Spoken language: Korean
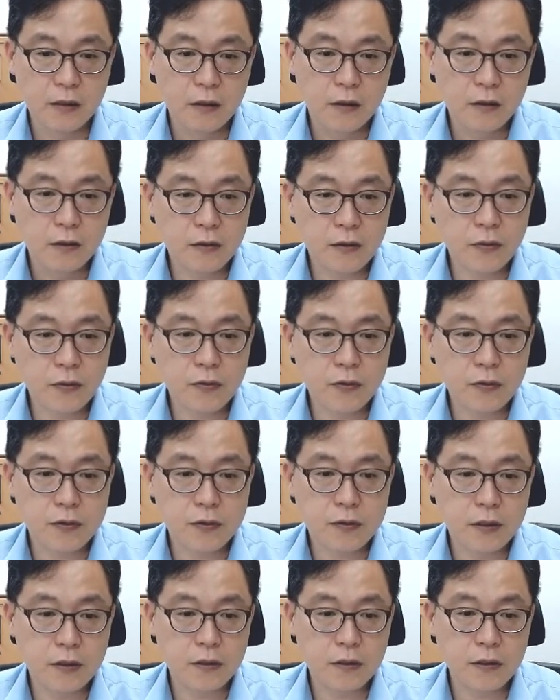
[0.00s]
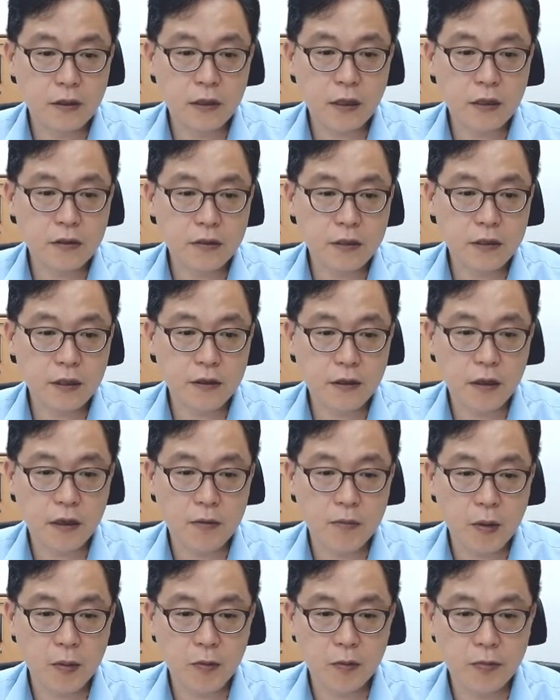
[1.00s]
그리고 이제 상향식
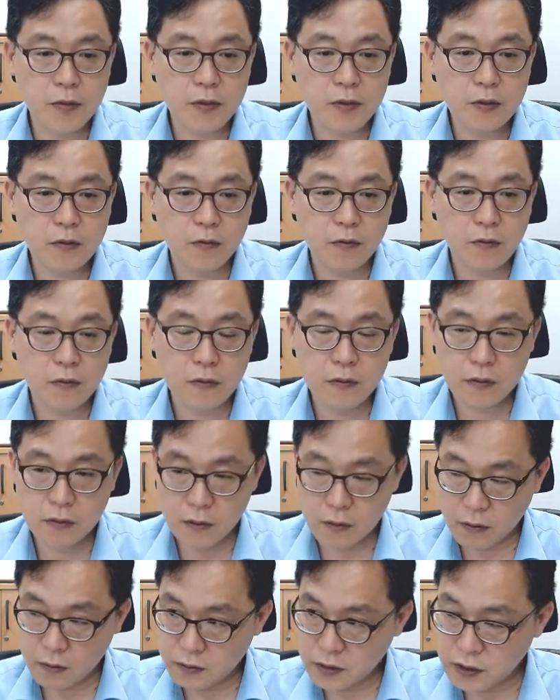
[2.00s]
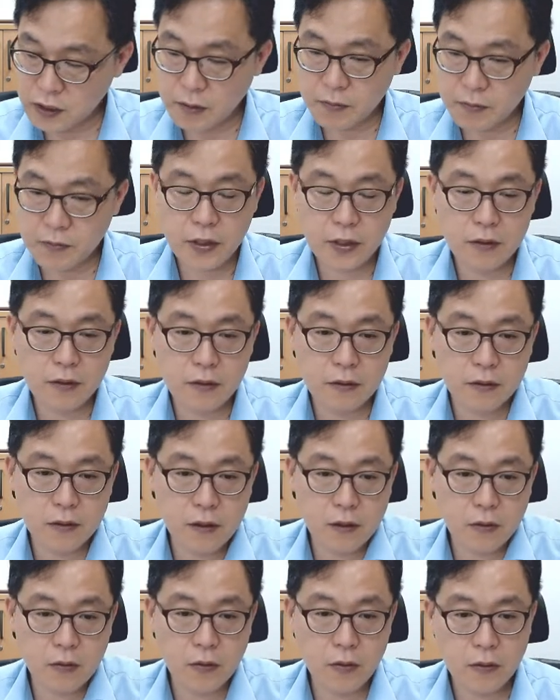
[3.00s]
계산하는 방법은 어, 지난번에 했던
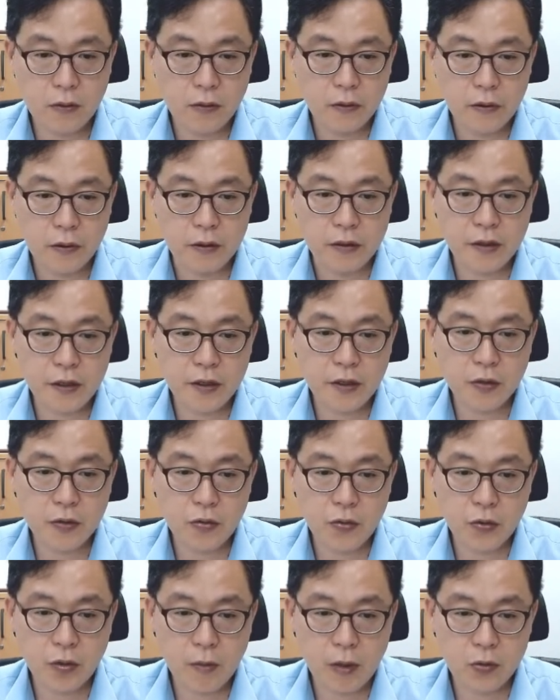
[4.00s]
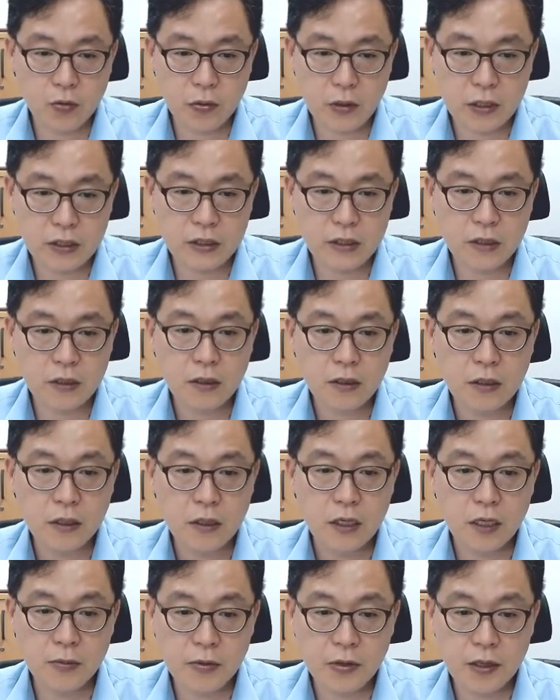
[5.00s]
거하고 연생열 고셈하고 똑같이
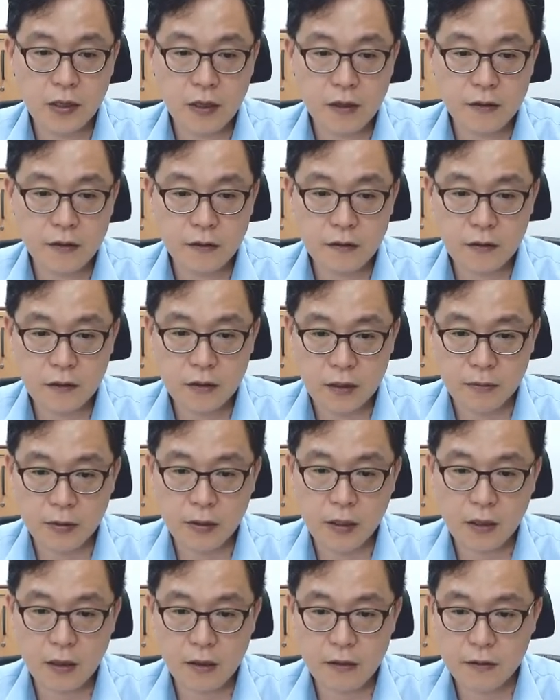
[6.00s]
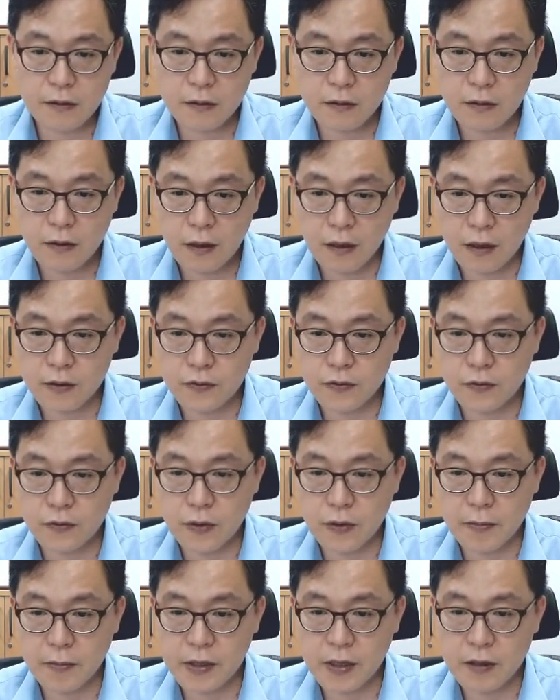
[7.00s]
1번 대각선, 2번 대각선 해가지고
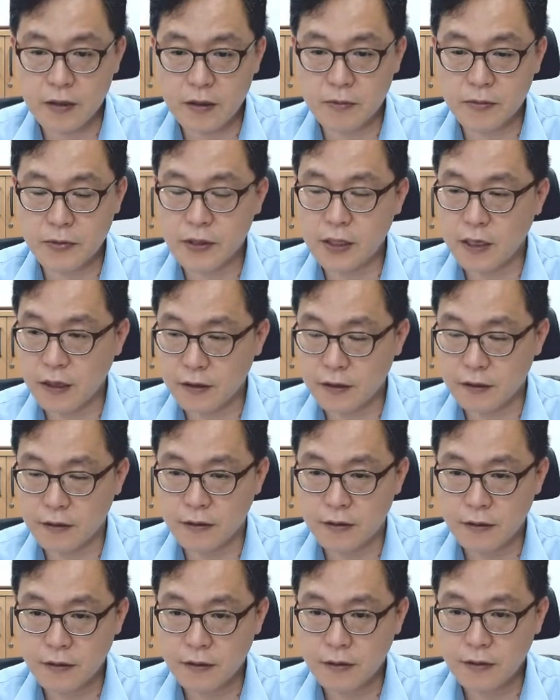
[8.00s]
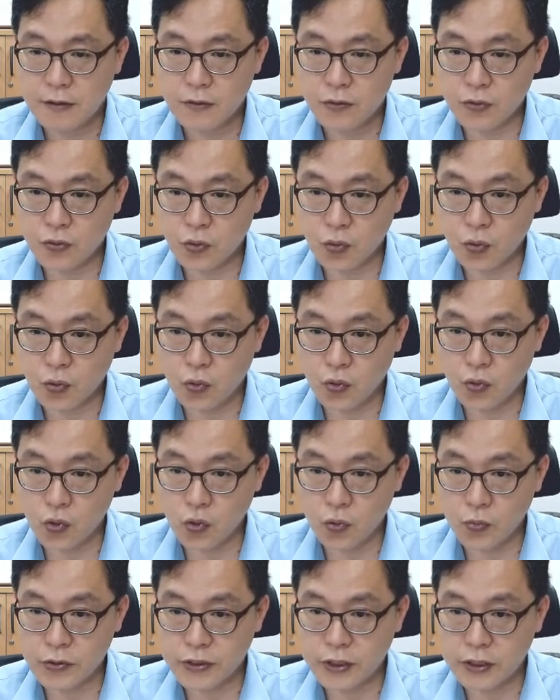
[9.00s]
n-1번 대각선 요, 요, 요
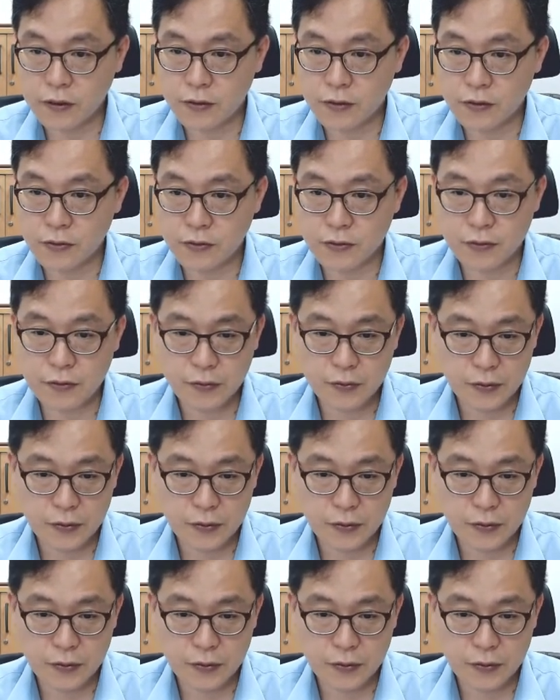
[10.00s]
놈을 찾는 거죠. 그죠?